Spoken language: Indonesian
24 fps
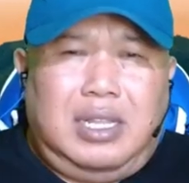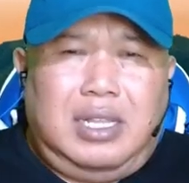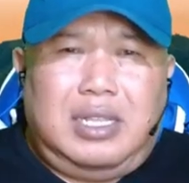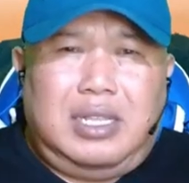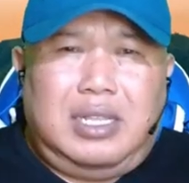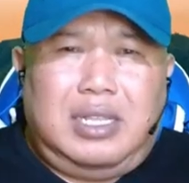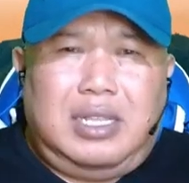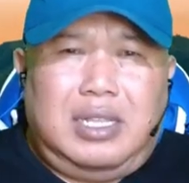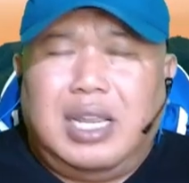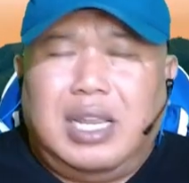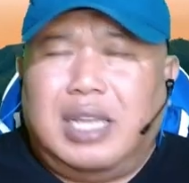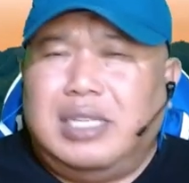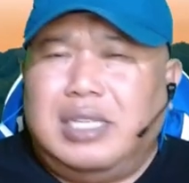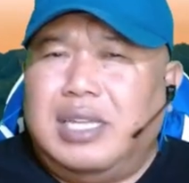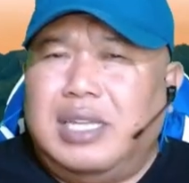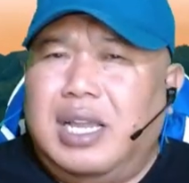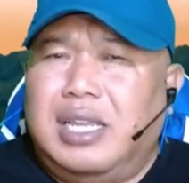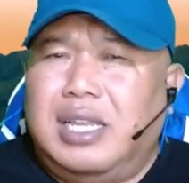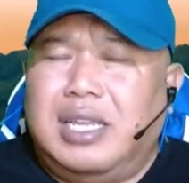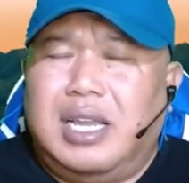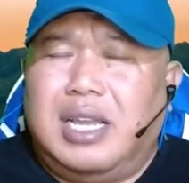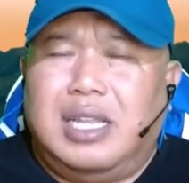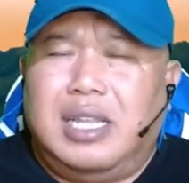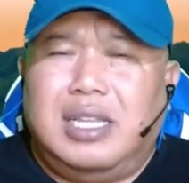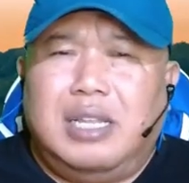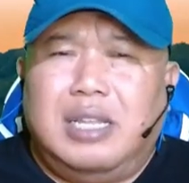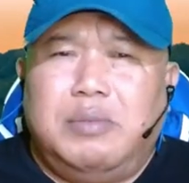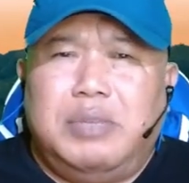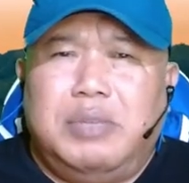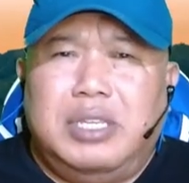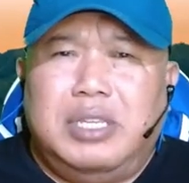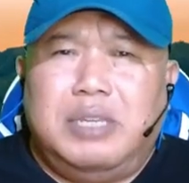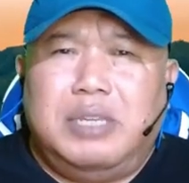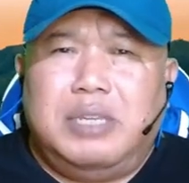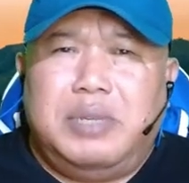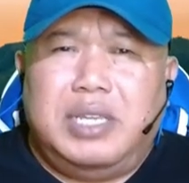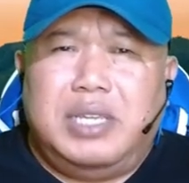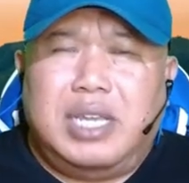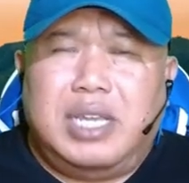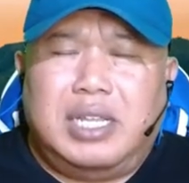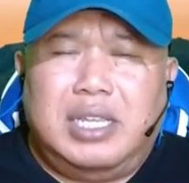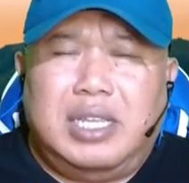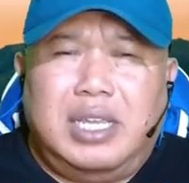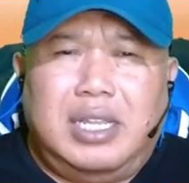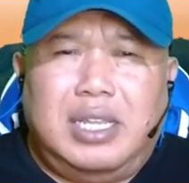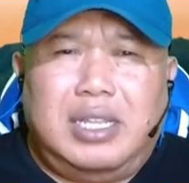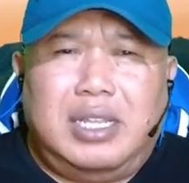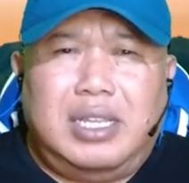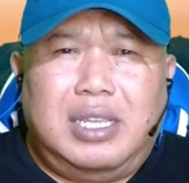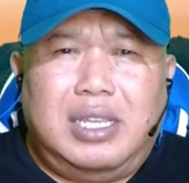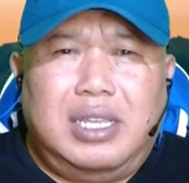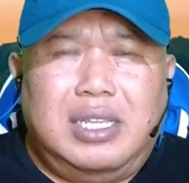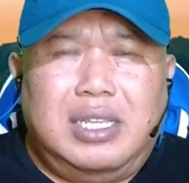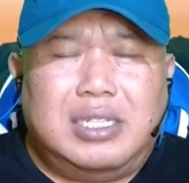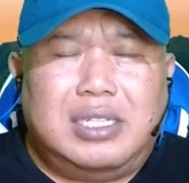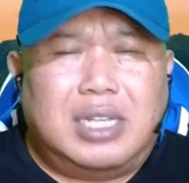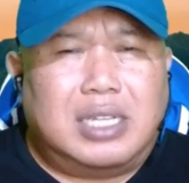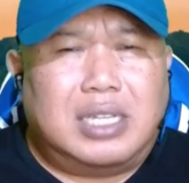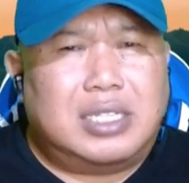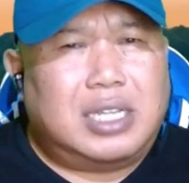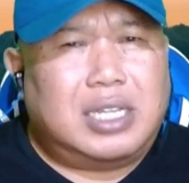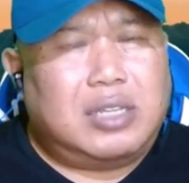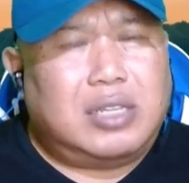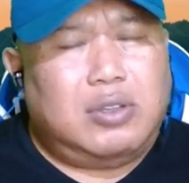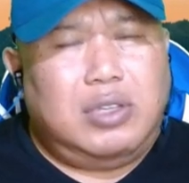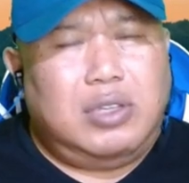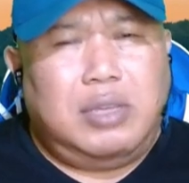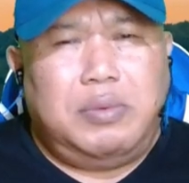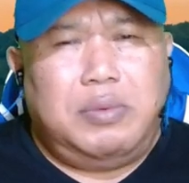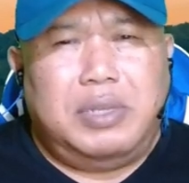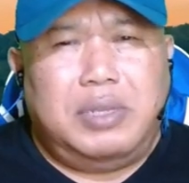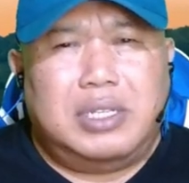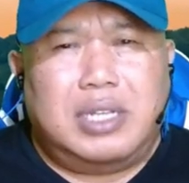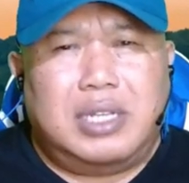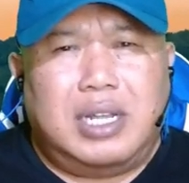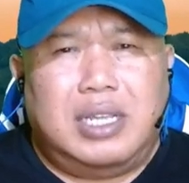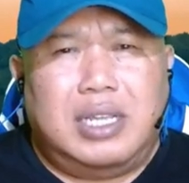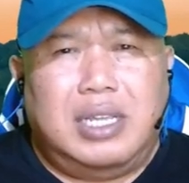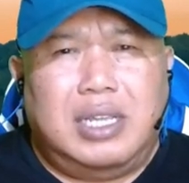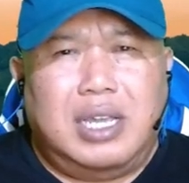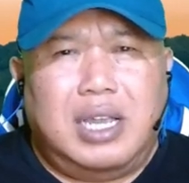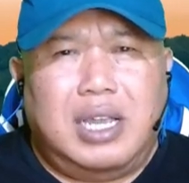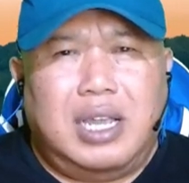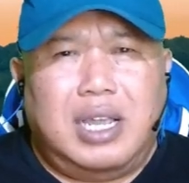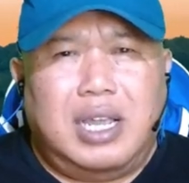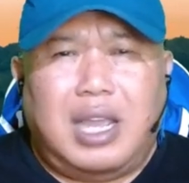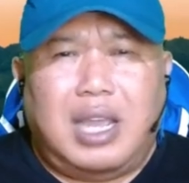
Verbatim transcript: Dari kacang-kacangan dan biji-bijian ini, salah satunya misalnya